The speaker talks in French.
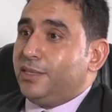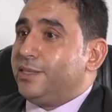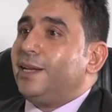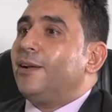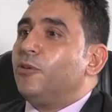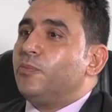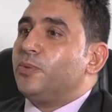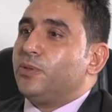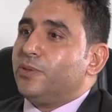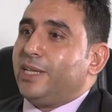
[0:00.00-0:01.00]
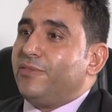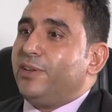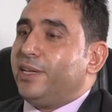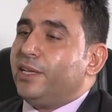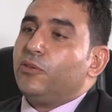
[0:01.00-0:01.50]
c'est la composante
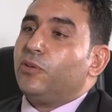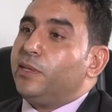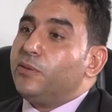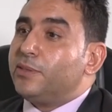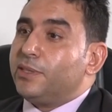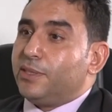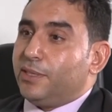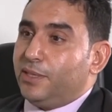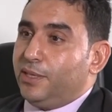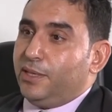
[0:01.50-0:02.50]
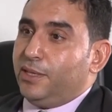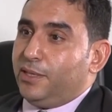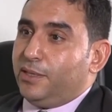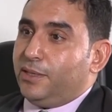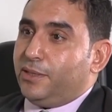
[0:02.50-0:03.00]
africaine dans l'identité
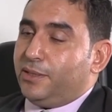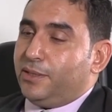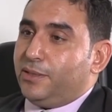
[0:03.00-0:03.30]
euh,